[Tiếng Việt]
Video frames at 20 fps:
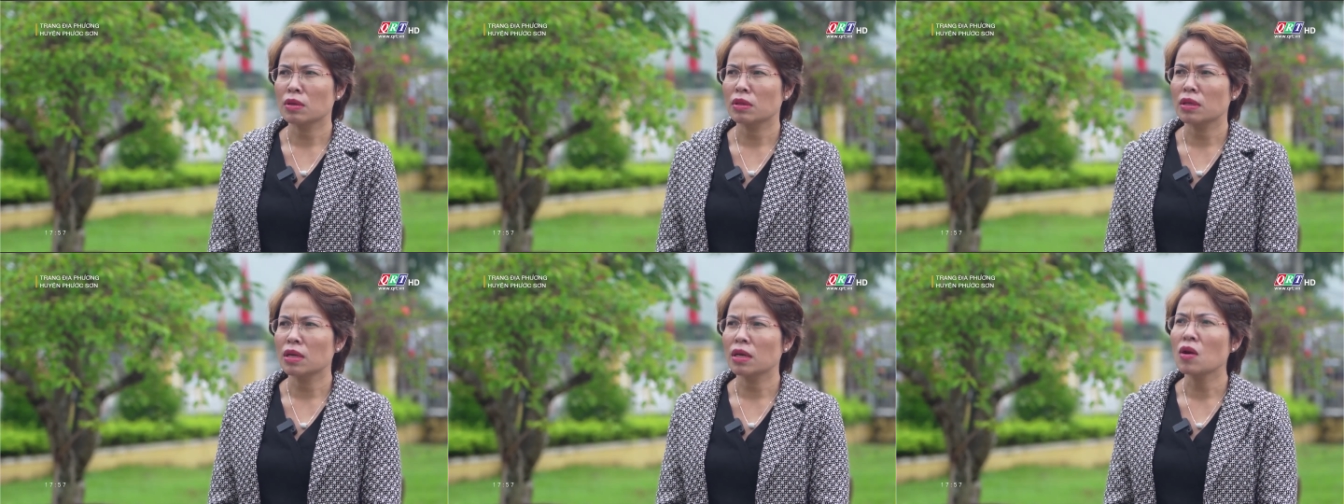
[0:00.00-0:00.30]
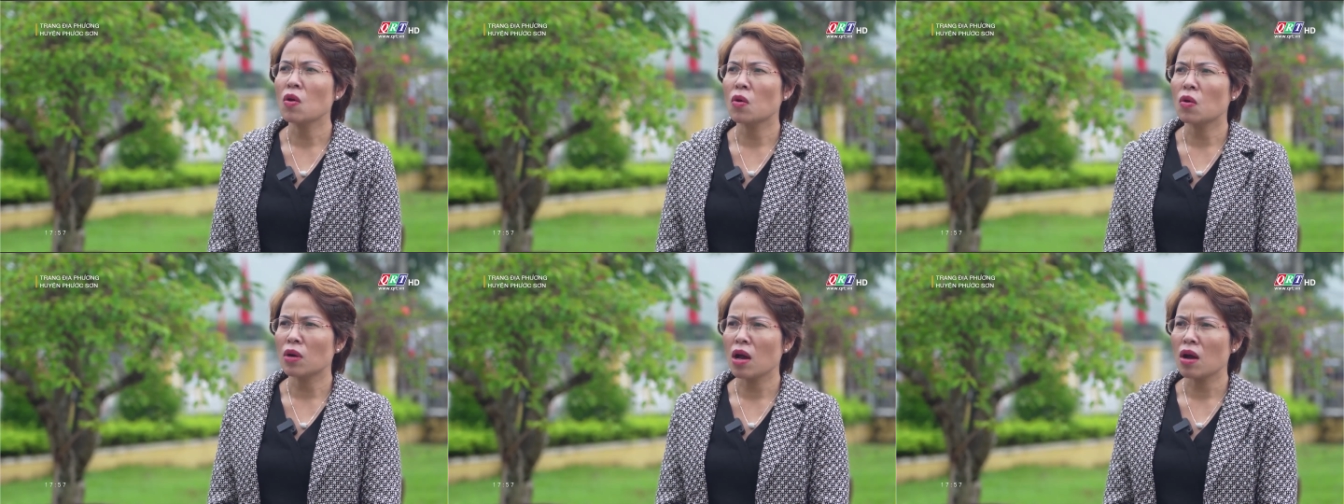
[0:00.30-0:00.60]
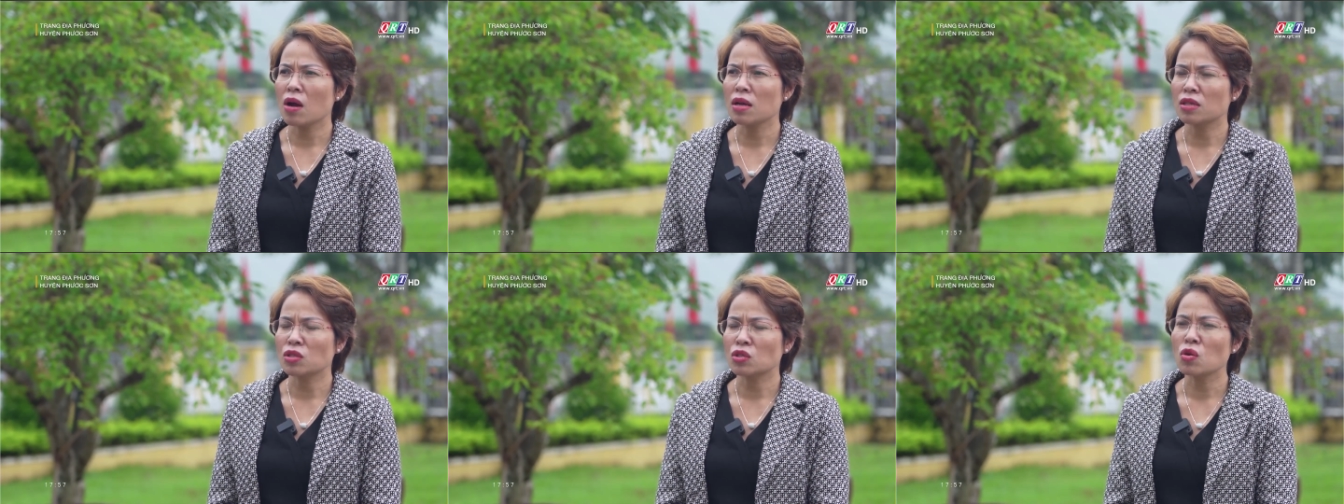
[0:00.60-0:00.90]
những hộ
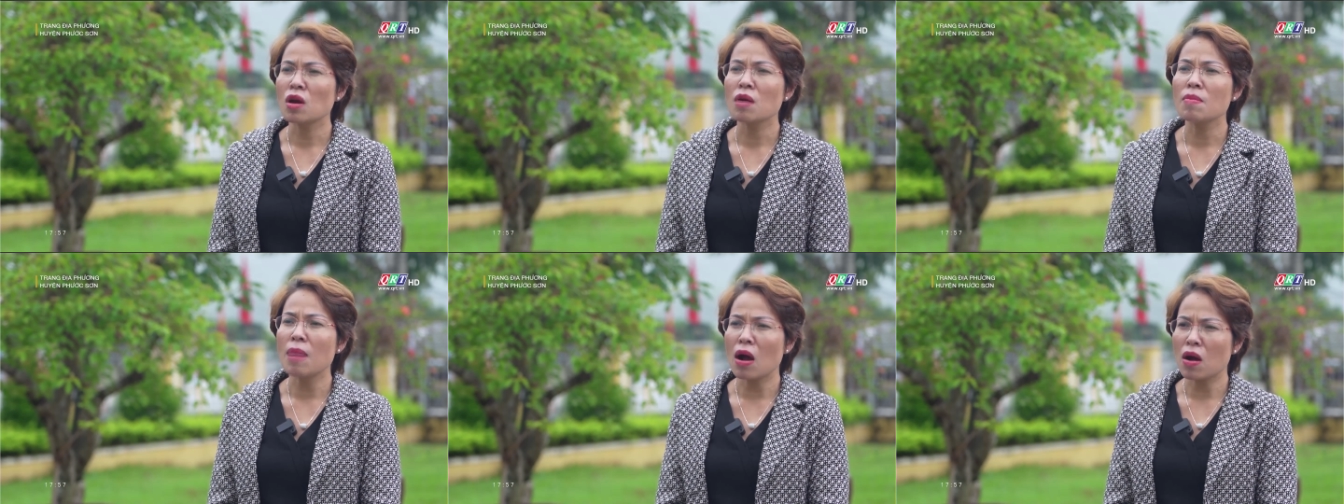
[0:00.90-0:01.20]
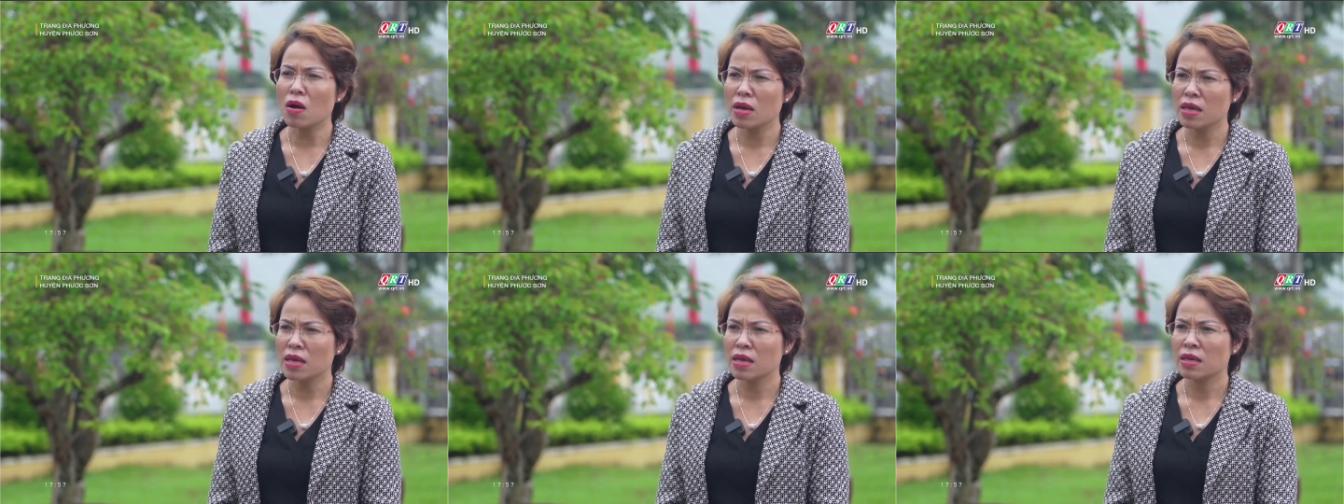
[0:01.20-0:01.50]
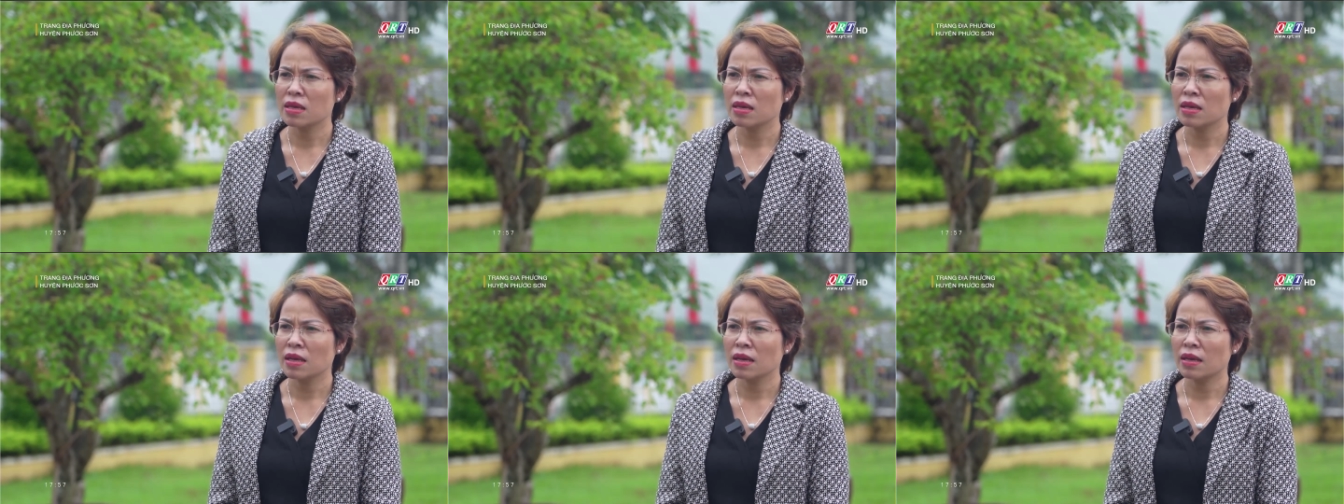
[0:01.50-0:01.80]
đó là xóa bỏ đi
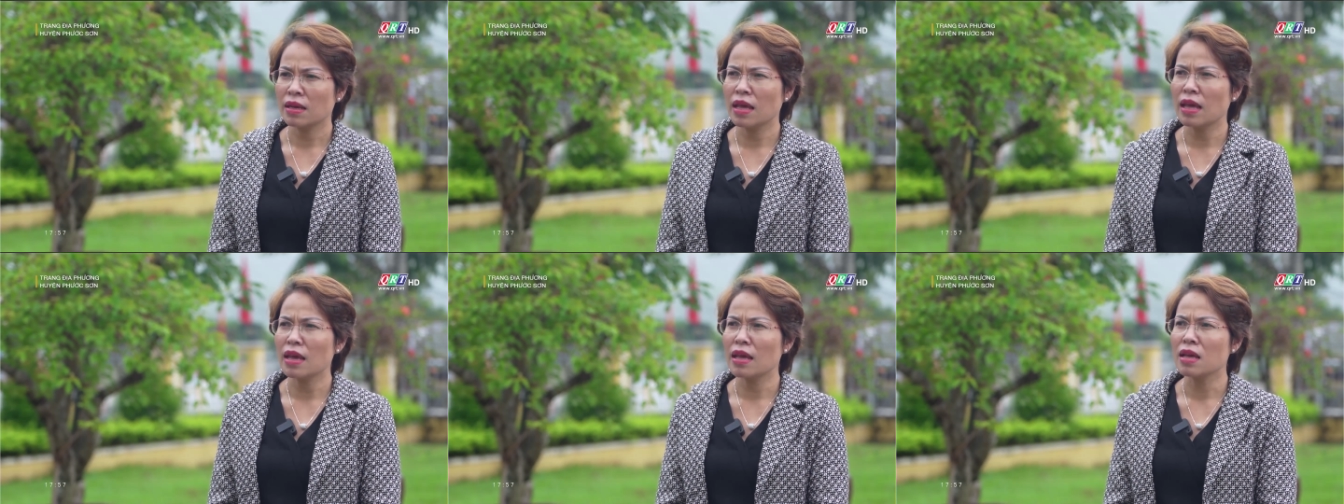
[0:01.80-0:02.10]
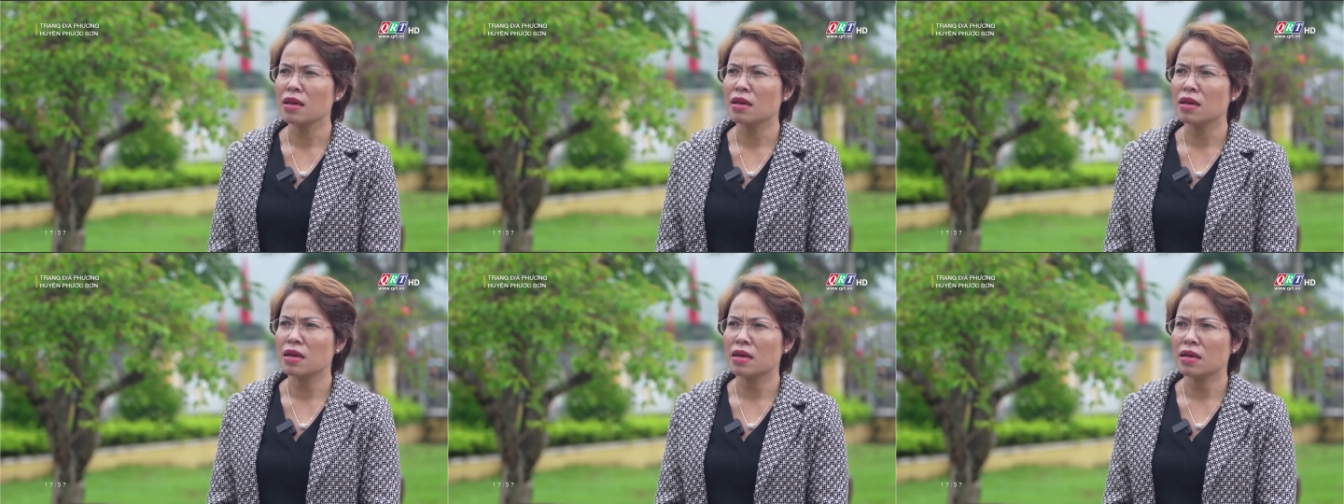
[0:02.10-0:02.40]
để